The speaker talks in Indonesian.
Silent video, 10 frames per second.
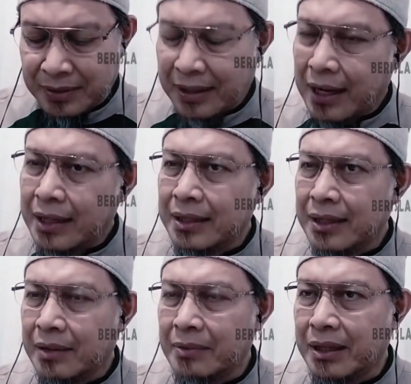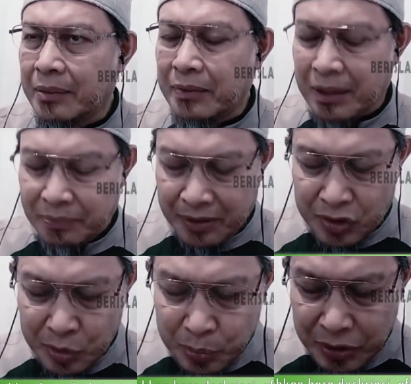Ta'ala di dalam kitab-kitab
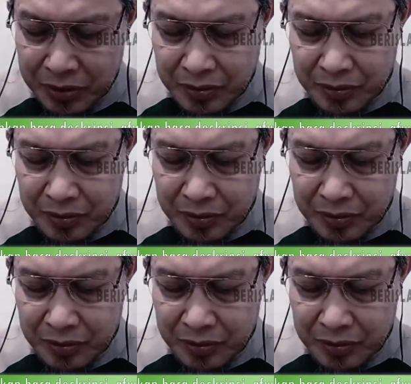tersebut